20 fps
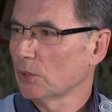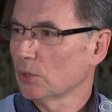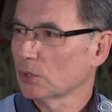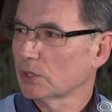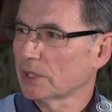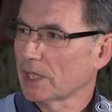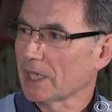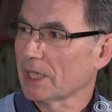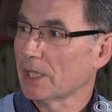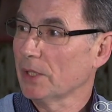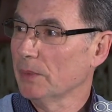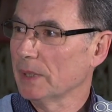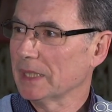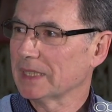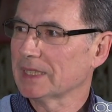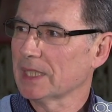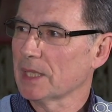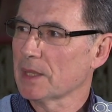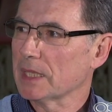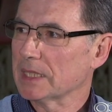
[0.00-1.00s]
nos
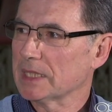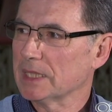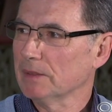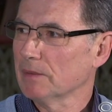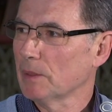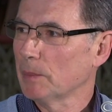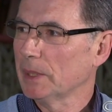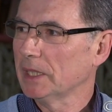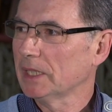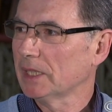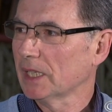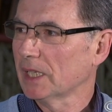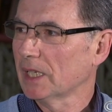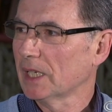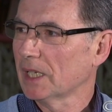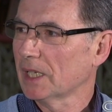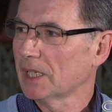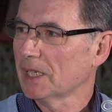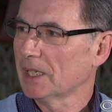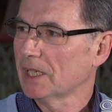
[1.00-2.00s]
tergiverse excesivamente
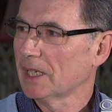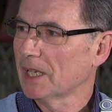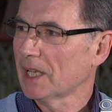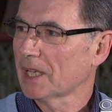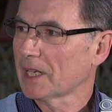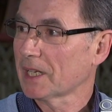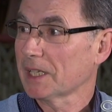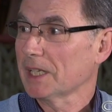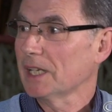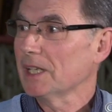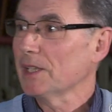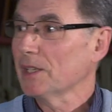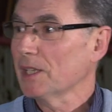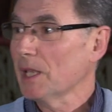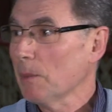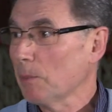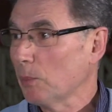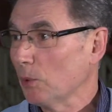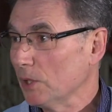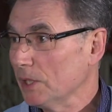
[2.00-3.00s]
la,
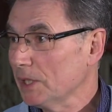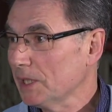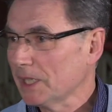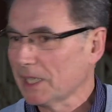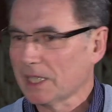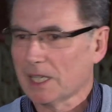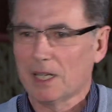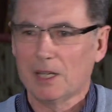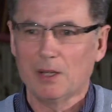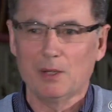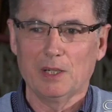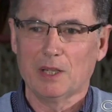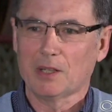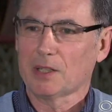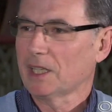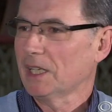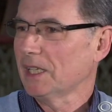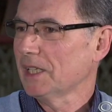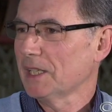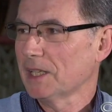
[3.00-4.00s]
realidad política o la
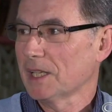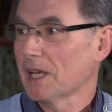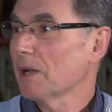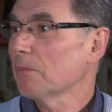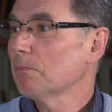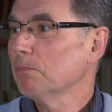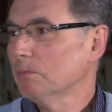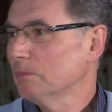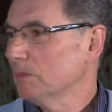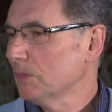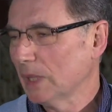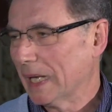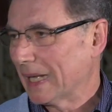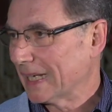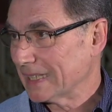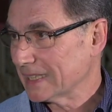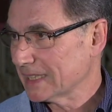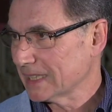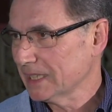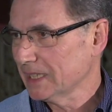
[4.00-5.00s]
realidad la
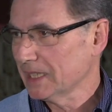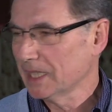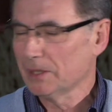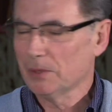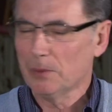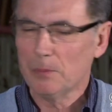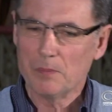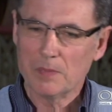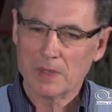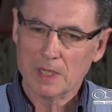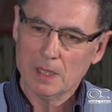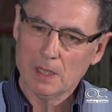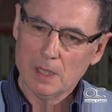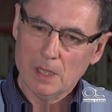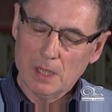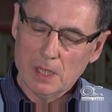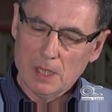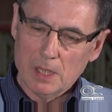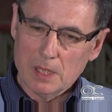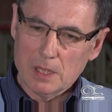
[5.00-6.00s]
que sea.
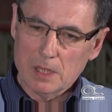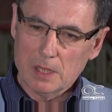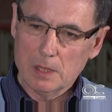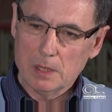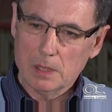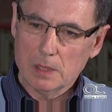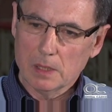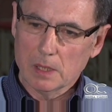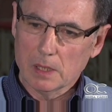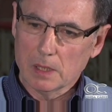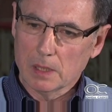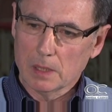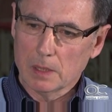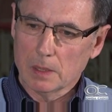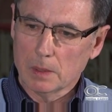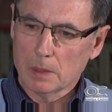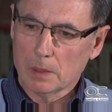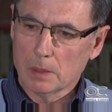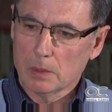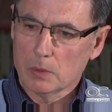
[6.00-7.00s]
Y
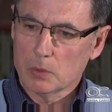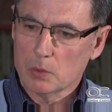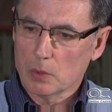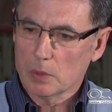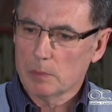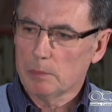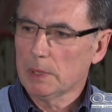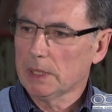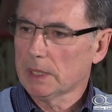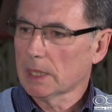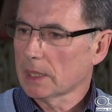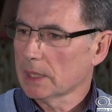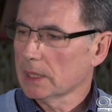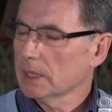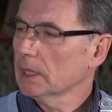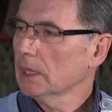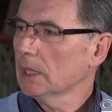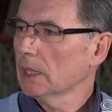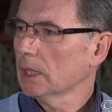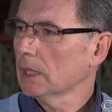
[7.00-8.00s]
eh, yo
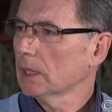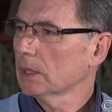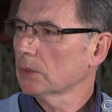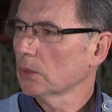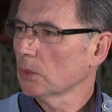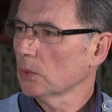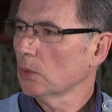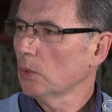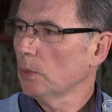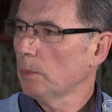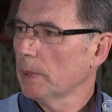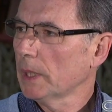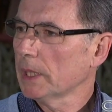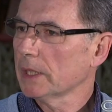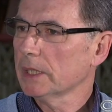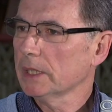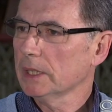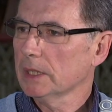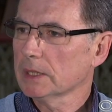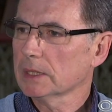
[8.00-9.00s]
invitaría a todos los
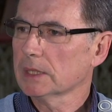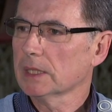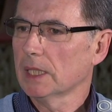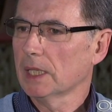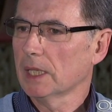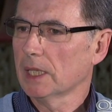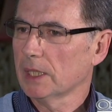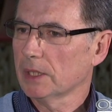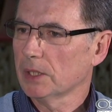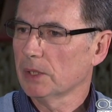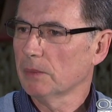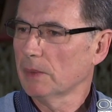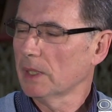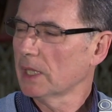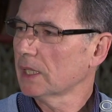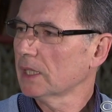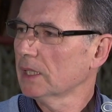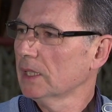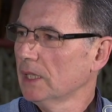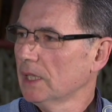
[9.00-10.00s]
padres a
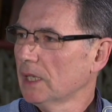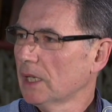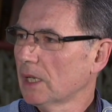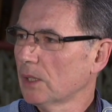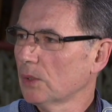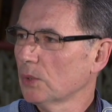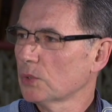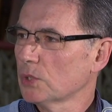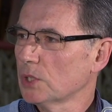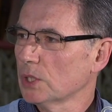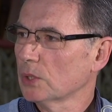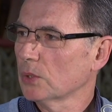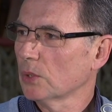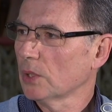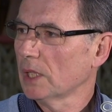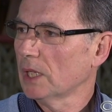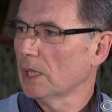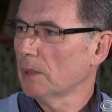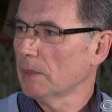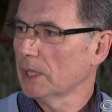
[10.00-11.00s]
llevar a los chicos
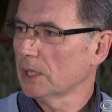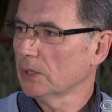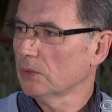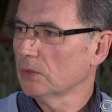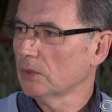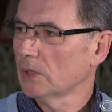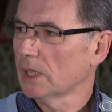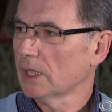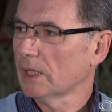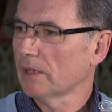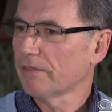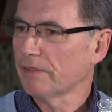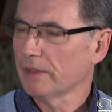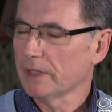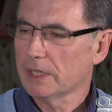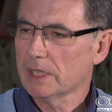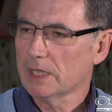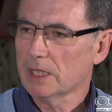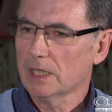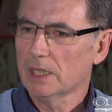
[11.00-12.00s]
de la mano a la
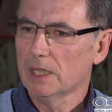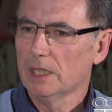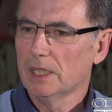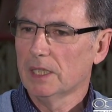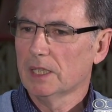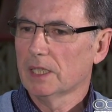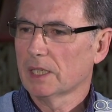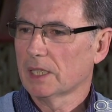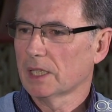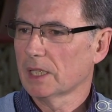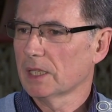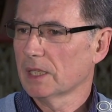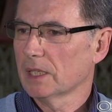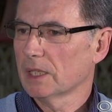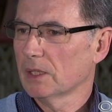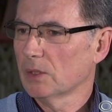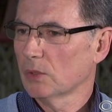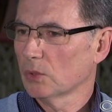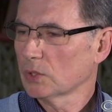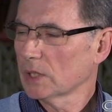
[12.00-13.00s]
feria,
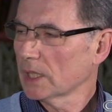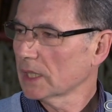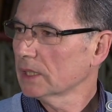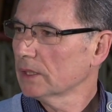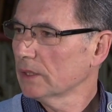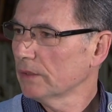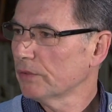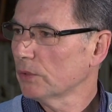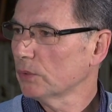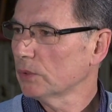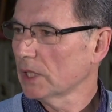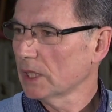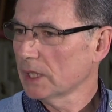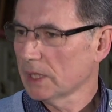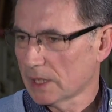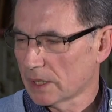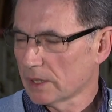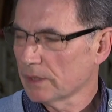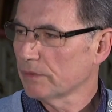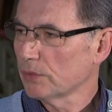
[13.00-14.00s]
que los hagan disfrutar y
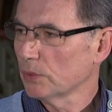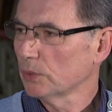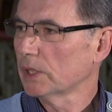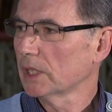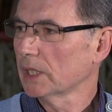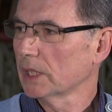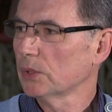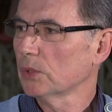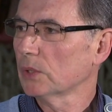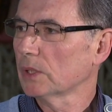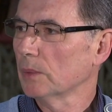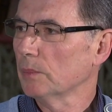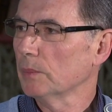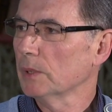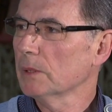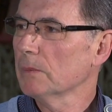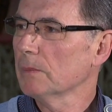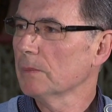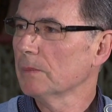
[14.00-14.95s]
que disfruten ellos también.